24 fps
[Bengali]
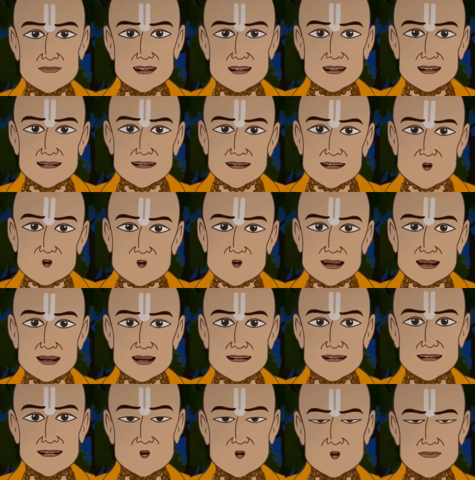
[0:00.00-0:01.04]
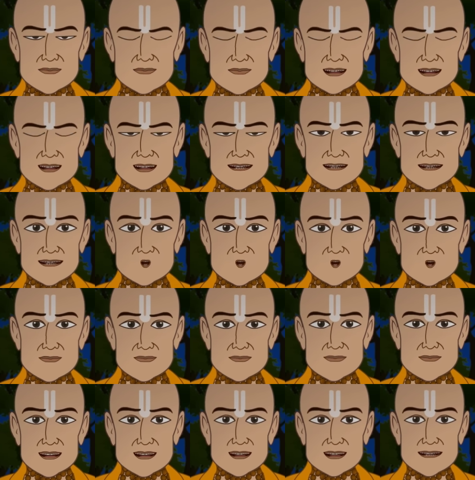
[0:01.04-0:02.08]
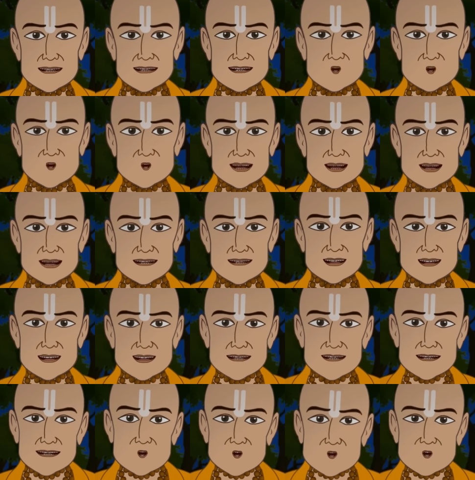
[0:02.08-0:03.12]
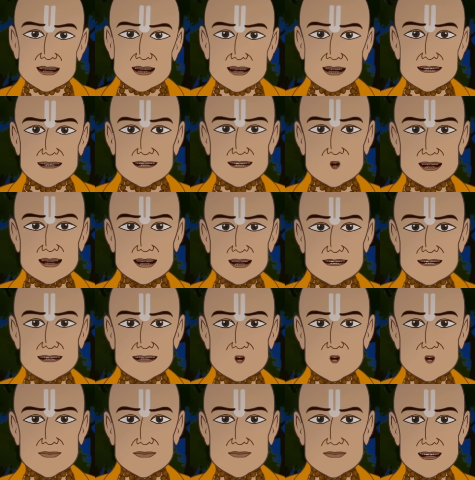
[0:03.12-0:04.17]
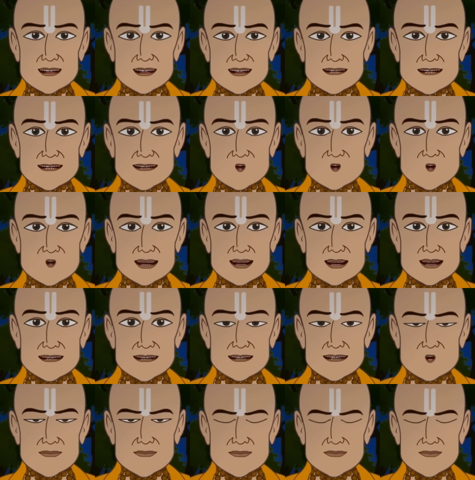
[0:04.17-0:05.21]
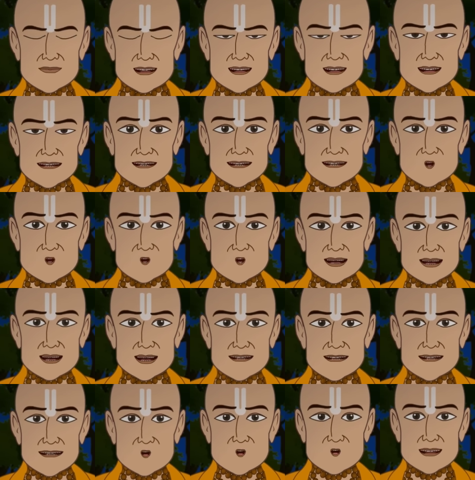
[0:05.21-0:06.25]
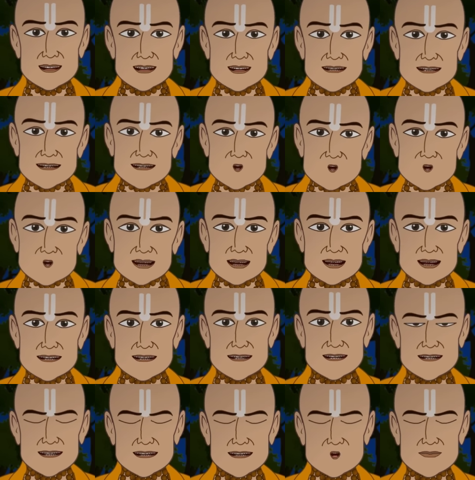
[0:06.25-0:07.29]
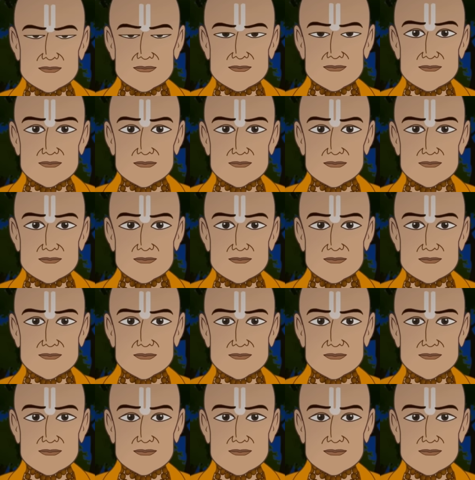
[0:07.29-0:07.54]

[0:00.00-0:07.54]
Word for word: और एक ইয়াদ রাখনা শেষ রাতে কোনো সুন্দরী মেয়েকে দেখে তাকে বিলকুল ডাকনা মত